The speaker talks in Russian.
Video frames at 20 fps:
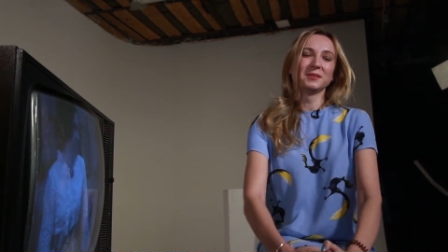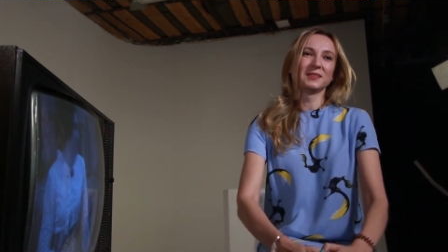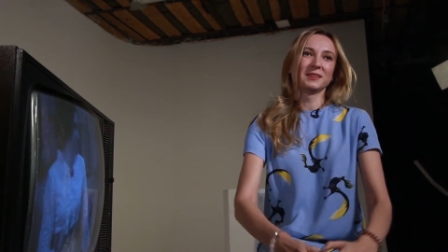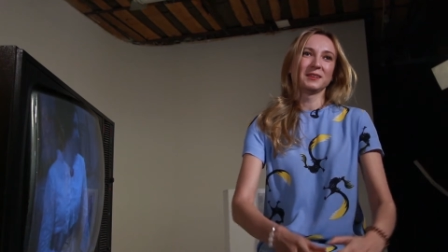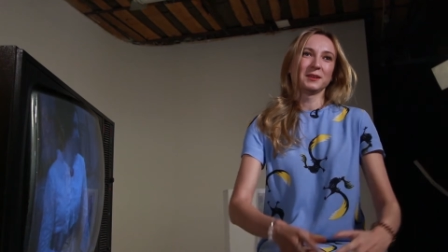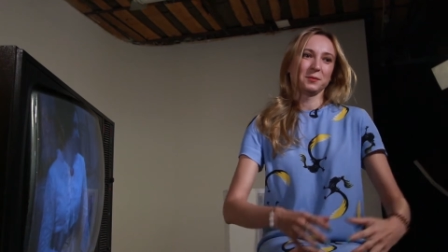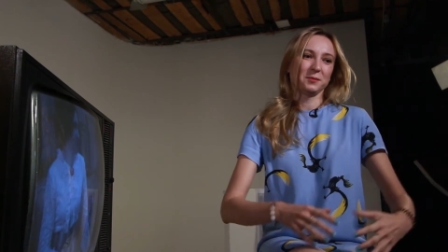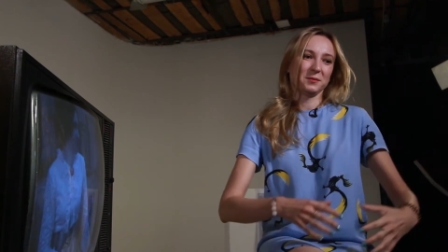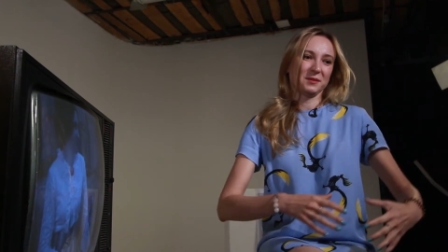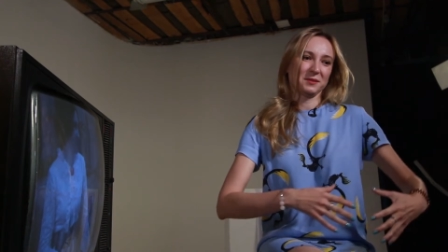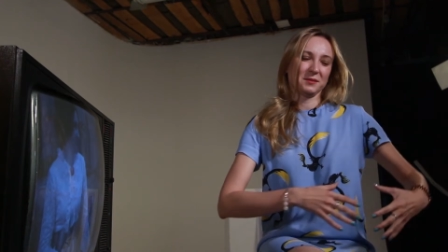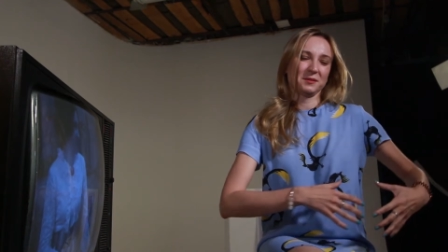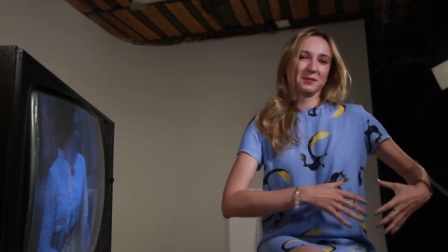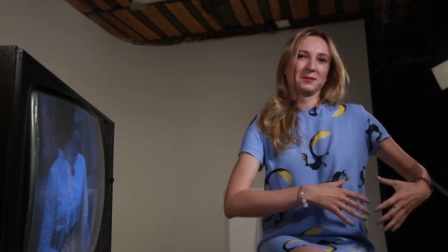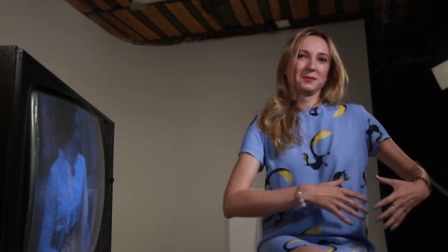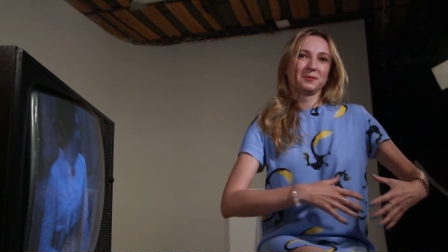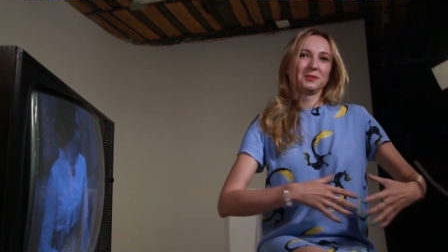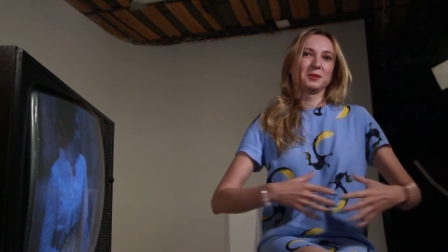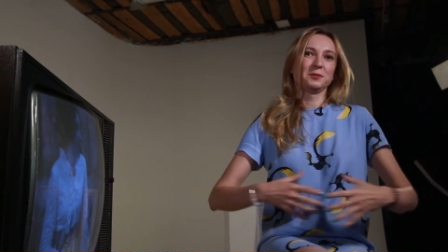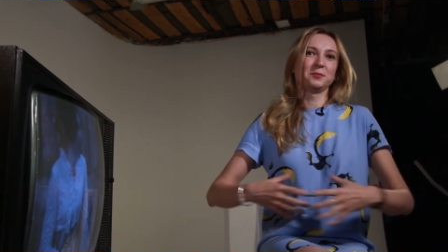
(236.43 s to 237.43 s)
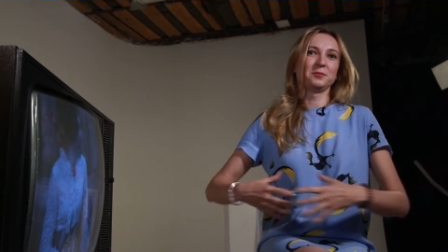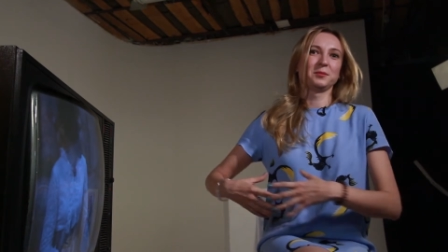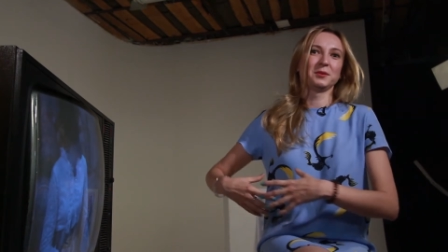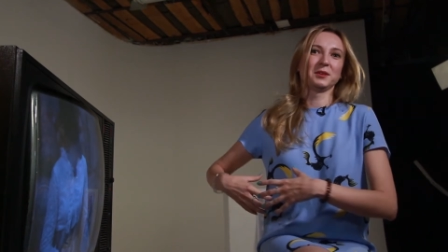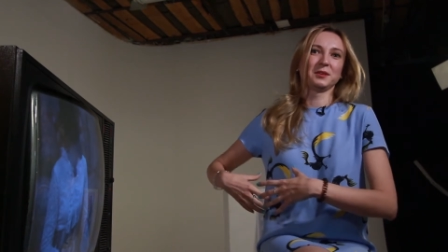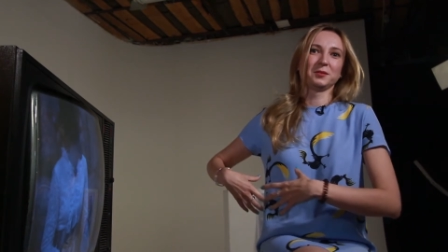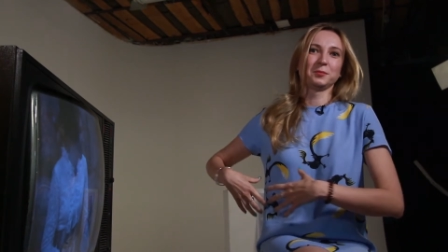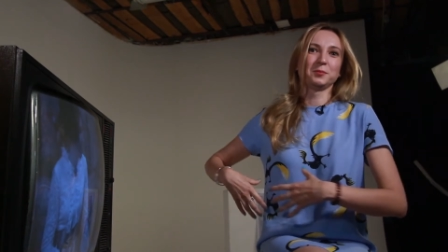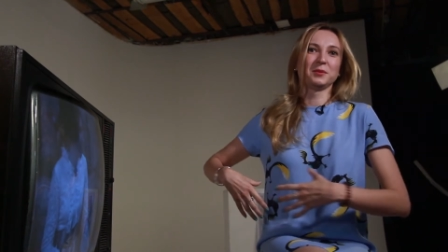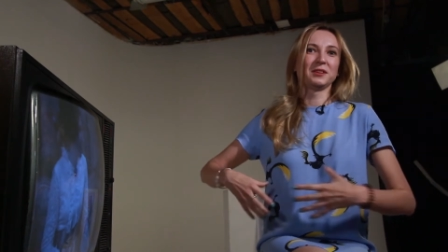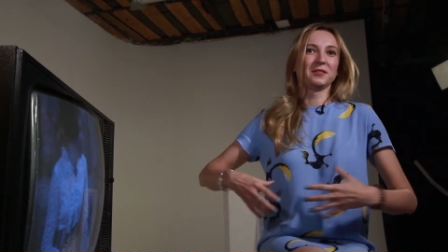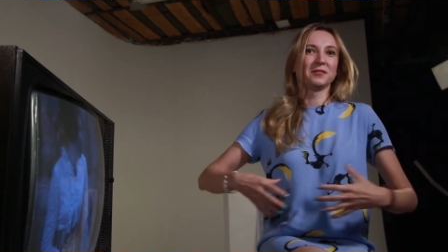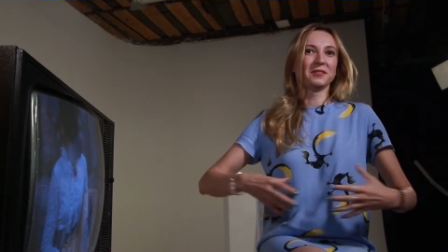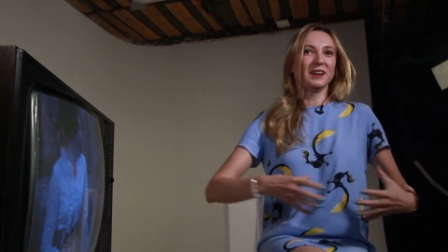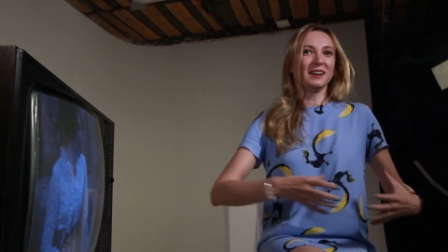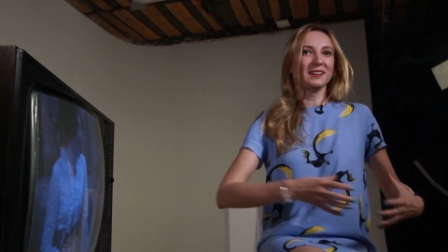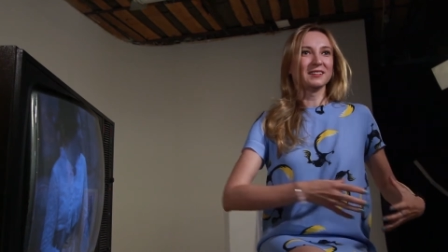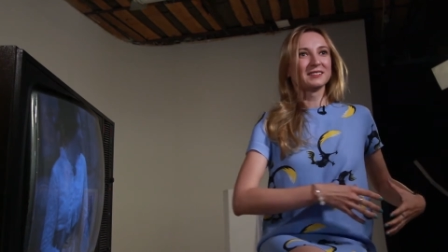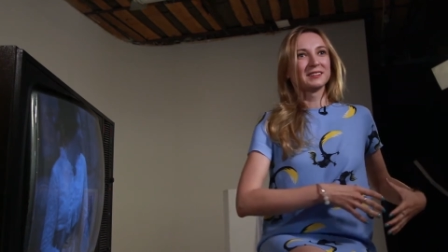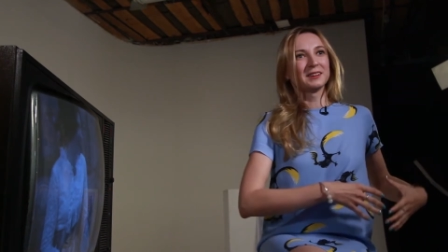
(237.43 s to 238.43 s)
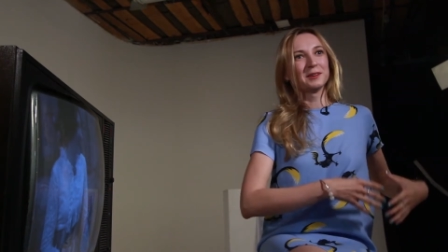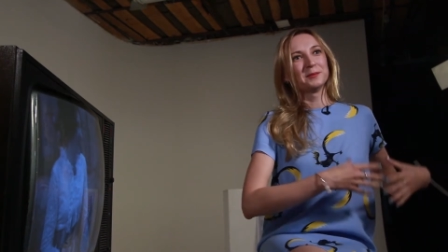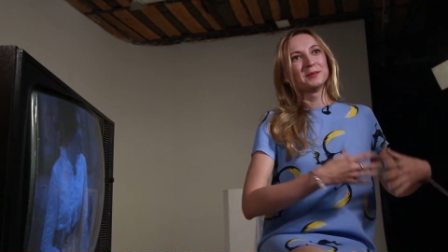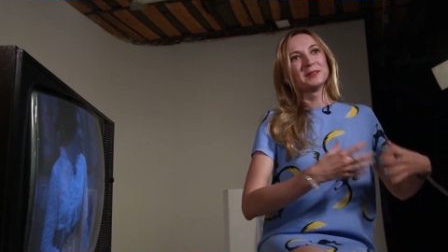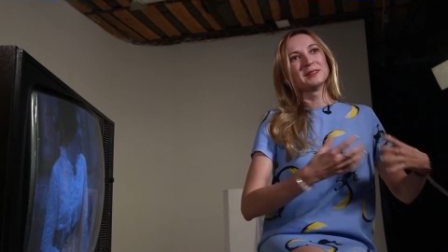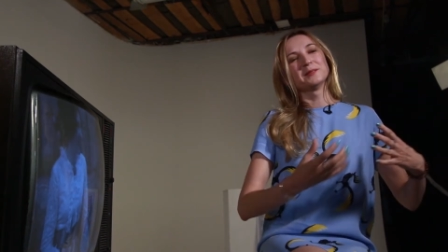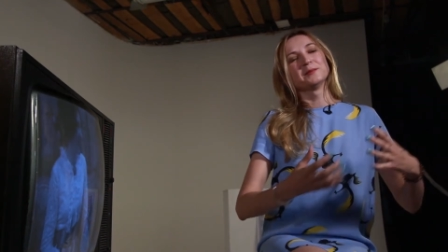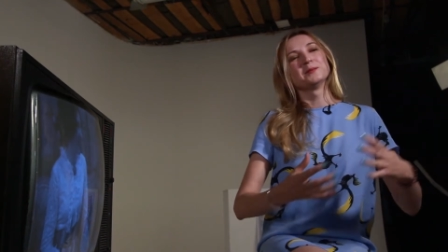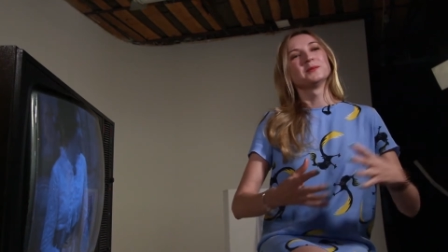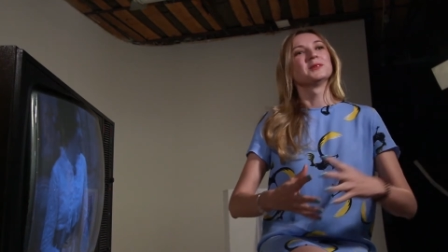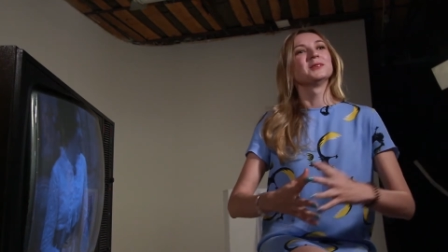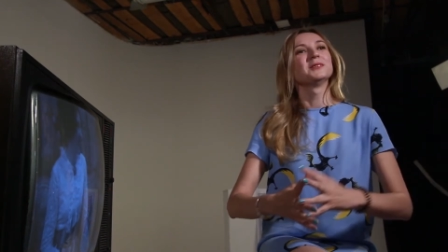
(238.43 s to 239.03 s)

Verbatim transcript: такими, все с перевязками там,